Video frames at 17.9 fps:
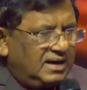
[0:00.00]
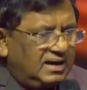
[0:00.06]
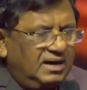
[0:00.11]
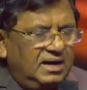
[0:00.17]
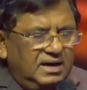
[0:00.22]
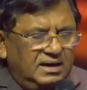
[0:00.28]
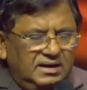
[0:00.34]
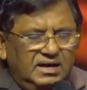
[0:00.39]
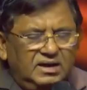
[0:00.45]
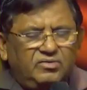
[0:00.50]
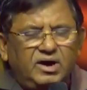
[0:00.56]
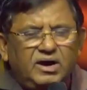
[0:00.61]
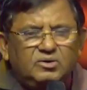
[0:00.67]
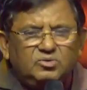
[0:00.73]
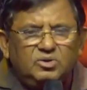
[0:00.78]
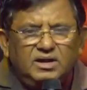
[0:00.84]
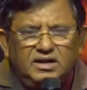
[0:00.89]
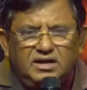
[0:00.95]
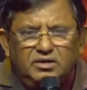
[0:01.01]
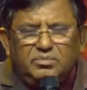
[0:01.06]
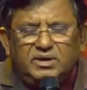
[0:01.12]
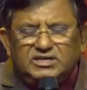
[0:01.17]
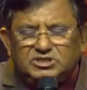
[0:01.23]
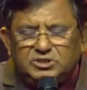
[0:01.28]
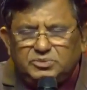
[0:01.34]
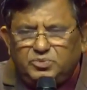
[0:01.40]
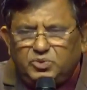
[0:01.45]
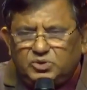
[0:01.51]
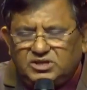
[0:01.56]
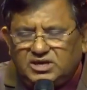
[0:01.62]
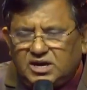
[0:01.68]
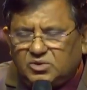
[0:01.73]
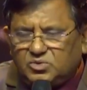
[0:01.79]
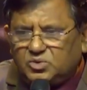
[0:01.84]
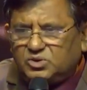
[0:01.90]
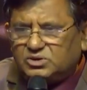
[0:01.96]
నిర్వాహకులను మనస్ఫూర్తిగా
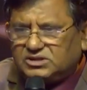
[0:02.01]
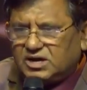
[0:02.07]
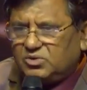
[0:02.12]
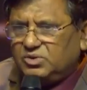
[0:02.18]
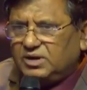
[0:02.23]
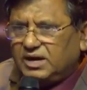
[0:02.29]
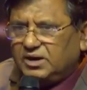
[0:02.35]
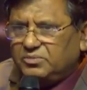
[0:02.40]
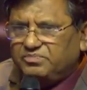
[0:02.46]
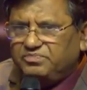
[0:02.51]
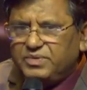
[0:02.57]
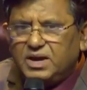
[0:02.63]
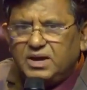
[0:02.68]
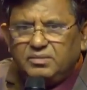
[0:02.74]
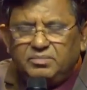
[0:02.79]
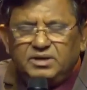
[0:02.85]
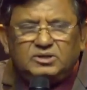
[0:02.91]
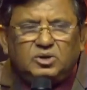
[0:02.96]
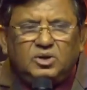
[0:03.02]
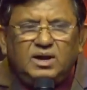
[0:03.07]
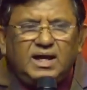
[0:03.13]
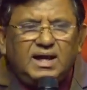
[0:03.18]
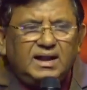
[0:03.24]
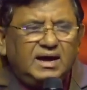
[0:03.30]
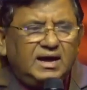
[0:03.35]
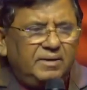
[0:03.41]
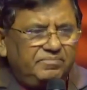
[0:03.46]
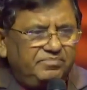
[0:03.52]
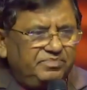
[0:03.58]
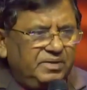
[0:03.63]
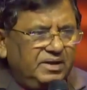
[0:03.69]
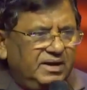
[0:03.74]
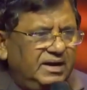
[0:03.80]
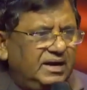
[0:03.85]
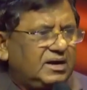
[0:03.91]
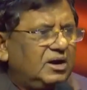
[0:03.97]
కోరుతా ఉన్నాను మిత్రులారా
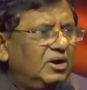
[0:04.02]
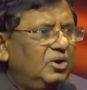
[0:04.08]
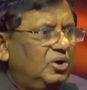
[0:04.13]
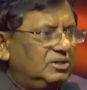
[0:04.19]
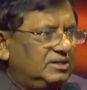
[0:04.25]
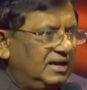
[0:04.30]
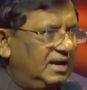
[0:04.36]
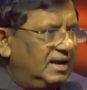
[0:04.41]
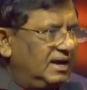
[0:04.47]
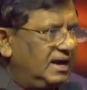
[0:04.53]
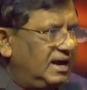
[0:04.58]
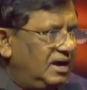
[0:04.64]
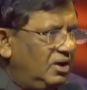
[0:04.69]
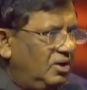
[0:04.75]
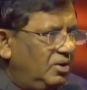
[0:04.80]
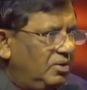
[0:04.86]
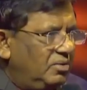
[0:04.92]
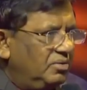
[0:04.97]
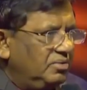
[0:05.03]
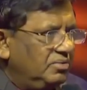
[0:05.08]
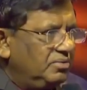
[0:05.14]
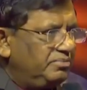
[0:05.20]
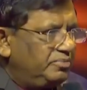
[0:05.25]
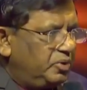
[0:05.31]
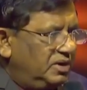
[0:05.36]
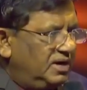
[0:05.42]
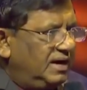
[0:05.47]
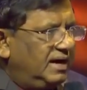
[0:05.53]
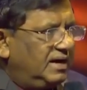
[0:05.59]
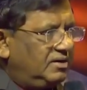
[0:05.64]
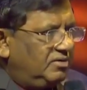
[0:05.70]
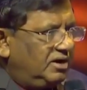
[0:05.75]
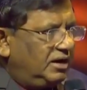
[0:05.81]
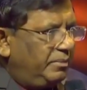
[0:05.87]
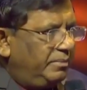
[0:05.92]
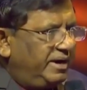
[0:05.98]
ఎక్కడో తెలంగాణలో పుట్టినటువంటి
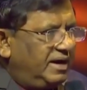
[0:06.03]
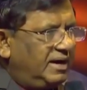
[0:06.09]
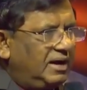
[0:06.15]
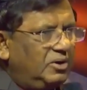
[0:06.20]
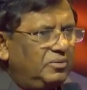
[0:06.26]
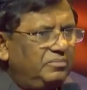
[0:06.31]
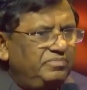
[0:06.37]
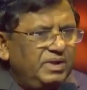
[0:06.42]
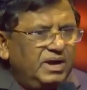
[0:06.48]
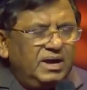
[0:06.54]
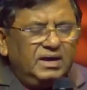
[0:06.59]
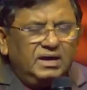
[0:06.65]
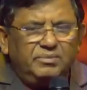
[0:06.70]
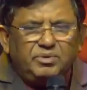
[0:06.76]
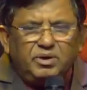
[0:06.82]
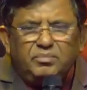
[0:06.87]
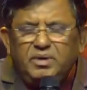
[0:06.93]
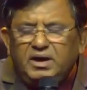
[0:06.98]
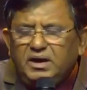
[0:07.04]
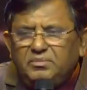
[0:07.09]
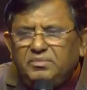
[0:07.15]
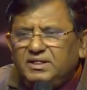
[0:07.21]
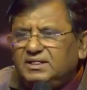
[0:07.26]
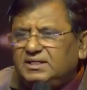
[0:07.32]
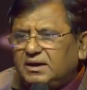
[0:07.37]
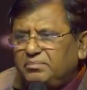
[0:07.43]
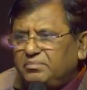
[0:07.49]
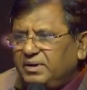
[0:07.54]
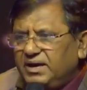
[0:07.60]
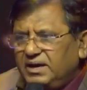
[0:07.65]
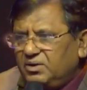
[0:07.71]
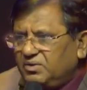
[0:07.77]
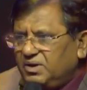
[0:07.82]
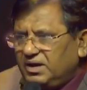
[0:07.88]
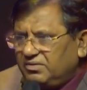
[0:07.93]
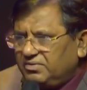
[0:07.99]
బిడ్డలు ఇప్పుడు మేము ఇంత మీరు
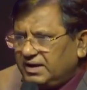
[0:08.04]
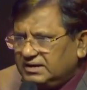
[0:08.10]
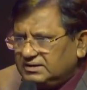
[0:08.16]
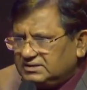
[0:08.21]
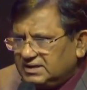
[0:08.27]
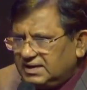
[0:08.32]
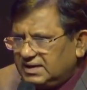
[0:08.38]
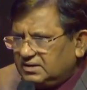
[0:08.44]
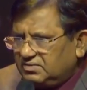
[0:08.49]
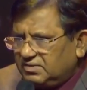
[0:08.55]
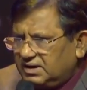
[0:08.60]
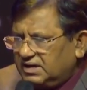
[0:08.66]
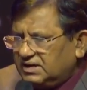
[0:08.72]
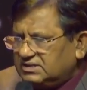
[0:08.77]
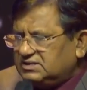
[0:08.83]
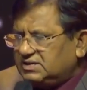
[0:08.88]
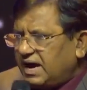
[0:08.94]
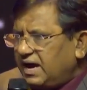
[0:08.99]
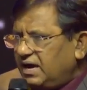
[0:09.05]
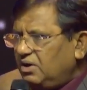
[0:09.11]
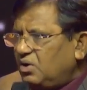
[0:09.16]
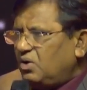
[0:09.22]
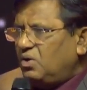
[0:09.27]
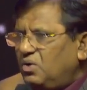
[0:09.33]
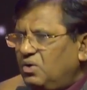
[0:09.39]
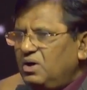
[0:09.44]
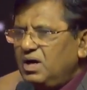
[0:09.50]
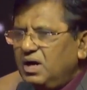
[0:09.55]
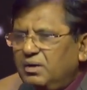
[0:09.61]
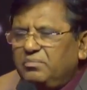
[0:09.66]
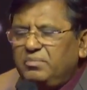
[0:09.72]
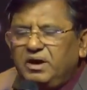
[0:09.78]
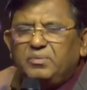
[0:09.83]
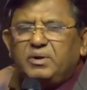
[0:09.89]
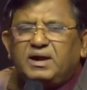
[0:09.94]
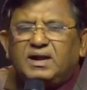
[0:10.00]
నిర్వహించినటువంటి స్థాయిలో మేము
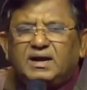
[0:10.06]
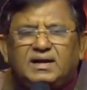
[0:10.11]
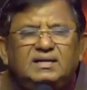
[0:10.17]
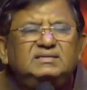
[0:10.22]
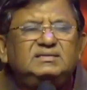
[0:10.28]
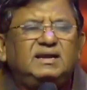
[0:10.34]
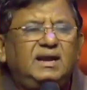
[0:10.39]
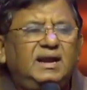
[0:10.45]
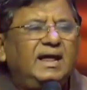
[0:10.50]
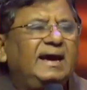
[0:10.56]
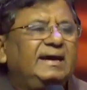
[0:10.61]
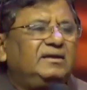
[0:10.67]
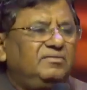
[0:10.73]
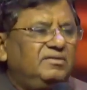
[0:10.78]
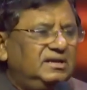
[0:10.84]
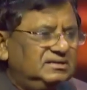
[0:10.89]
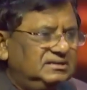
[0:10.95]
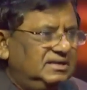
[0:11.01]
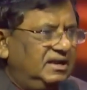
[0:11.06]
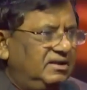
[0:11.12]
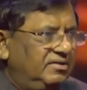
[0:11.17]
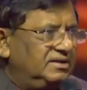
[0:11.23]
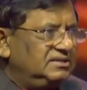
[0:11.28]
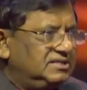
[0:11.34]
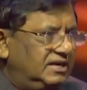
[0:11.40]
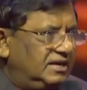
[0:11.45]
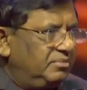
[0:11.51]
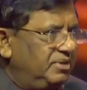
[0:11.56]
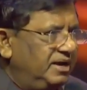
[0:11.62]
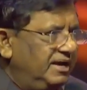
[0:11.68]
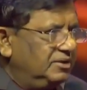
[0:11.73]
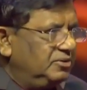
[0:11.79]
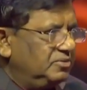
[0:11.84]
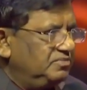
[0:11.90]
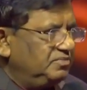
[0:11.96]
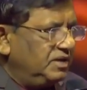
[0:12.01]
అక్కడ కల్చరల్ యాక్టివిటీస్ నిర్వహించడం లేదు
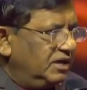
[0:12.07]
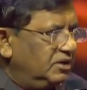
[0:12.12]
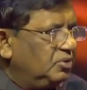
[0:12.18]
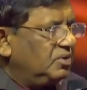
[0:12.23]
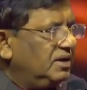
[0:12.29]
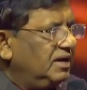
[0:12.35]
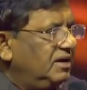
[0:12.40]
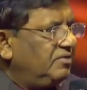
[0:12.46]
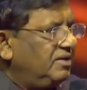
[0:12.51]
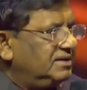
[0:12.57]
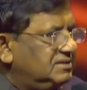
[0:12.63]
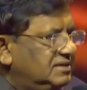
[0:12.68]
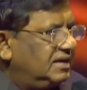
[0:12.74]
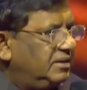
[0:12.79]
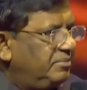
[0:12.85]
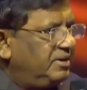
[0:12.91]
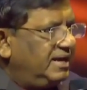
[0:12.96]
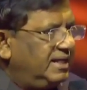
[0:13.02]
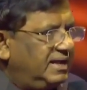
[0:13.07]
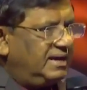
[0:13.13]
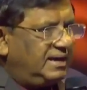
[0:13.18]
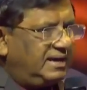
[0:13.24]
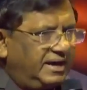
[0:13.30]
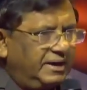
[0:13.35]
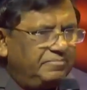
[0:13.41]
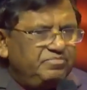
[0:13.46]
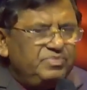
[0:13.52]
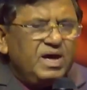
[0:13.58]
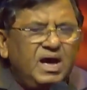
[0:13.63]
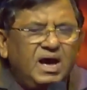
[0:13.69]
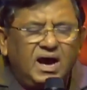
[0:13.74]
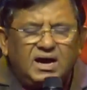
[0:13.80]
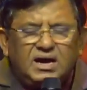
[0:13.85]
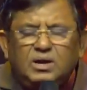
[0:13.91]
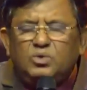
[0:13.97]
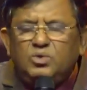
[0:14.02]
ఎందుకు నిర్వహించడం లేదంటే అక్కడ
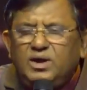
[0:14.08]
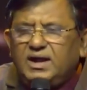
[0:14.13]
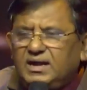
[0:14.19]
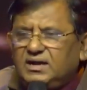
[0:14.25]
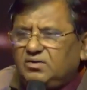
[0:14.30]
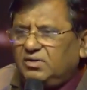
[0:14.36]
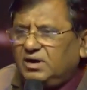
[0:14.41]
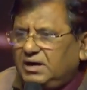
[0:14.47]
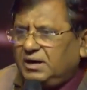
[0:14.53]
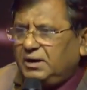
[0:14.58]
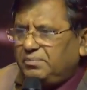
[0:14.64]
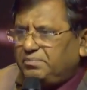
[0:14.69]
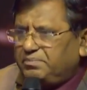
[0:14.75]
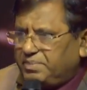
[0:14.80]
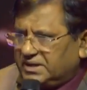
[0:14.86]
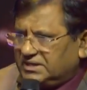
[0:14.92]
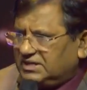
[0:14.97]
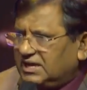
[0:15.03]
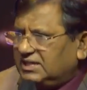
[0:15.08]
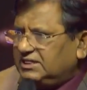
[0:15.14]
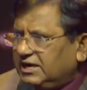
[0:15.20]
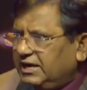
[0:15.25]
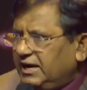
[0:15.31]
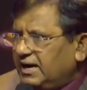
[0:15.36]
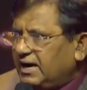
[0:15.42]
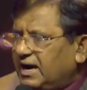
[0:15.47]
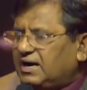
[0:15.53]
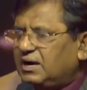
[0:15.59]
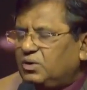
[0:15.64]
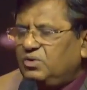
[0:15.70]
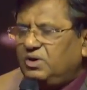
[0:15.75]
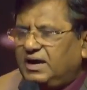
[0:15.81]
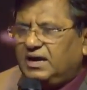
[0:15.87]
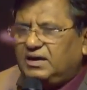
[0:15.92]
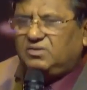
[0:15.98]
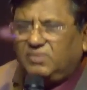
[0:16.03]
ఉండేటువంటి పద్ధతి అక్కడ
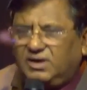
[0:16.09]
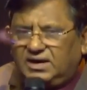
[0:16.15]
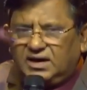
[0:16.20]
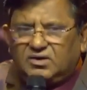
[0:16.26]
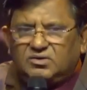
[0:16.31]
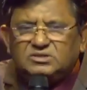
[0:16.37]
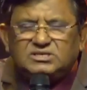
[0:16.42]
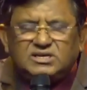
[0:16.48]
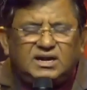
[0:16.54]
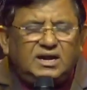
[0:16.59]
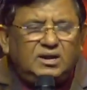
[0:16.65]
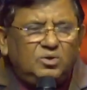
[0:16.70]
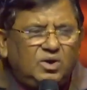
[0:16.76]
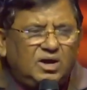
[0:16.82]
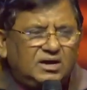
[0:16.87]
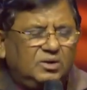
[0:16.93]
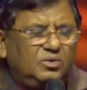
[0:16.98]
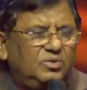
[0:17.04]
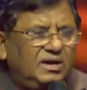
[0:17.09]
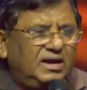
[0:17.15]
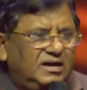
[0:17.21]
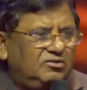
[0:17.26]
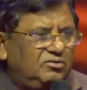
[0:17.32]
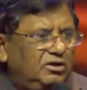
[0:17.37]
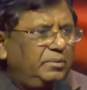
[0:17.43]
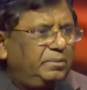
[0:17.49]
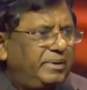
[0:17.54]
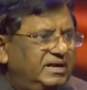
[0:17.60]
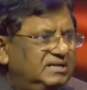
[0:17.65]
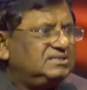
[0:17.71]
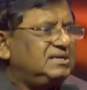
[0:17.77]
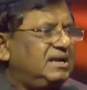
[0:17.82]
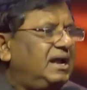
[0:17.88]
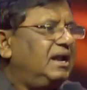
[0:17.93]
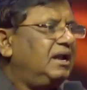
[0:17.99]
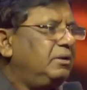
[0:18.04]
ఉండేటువంటి అవసరాలు అక్కడ ఉండేటువంటి
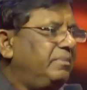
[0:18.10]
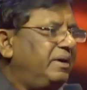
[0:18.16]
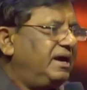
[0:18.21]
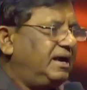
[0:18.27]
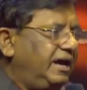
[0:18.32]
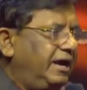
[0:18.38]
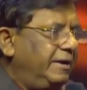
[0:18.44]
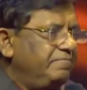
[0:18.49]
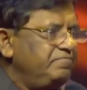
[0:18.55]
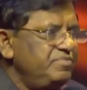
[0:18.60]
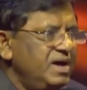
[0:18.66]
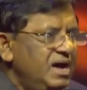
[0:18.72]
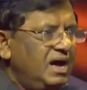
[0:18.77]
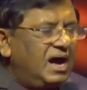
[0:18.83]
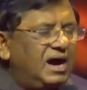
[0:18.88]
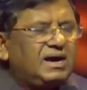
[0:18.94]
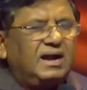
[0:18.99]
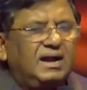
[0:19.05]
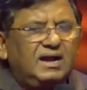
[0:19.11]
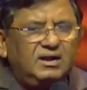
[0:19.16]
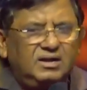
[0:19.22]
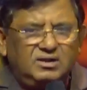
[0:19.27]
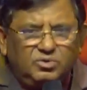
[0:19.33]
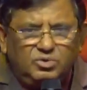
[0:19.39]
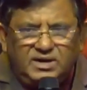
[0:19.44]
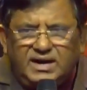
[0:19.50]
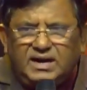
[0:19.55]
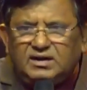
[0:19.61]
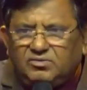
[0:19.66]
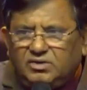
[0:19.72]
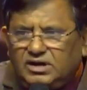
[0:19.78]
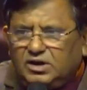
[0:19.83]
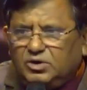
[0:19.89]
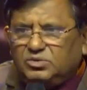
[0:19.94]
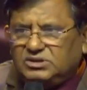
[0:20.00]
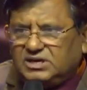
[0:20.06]
పరిసరాలను బట్టి అక్కడ ఉండేటువంటి
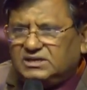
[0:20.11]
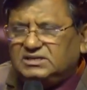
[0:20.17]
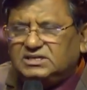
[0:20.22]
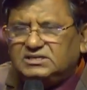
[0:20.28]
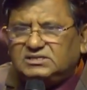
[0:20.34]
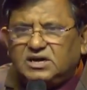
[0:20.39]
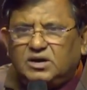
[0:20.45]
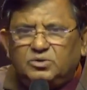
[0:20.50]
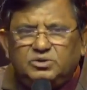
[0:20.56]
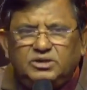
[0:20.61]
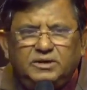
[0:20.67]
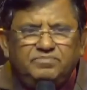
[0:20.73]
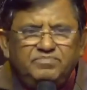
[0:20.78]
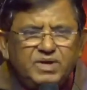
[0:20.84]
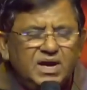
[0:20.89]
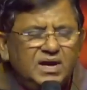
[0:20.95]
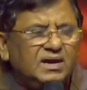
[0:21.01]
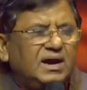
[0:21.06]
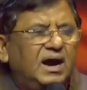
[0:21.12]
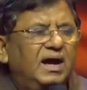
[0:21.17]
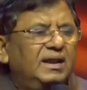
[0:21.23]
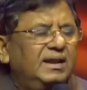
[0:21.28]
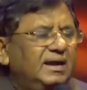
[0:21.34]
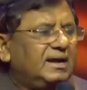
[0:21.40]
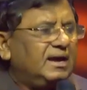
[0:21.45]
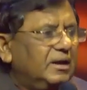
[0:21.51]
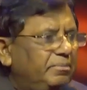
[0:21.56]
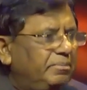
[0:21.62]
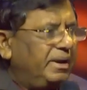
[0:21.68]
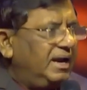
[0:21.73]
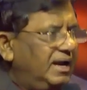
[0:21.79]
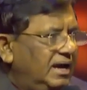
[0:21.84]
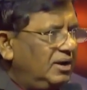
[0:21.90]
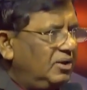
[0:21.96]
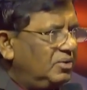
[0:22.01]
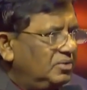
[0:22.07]
యువత చేస్తూ ఉంది కానీ ఇక్కడ
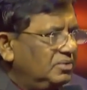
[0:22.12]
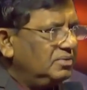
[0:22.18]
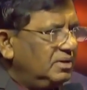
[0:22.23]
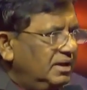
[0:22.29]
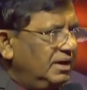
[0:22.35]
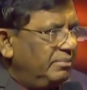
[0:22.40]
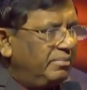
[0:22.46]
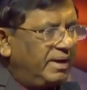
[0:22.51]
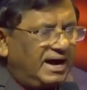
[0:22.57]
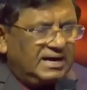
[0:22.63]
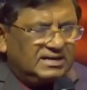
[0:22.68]
పిల్లలు భాష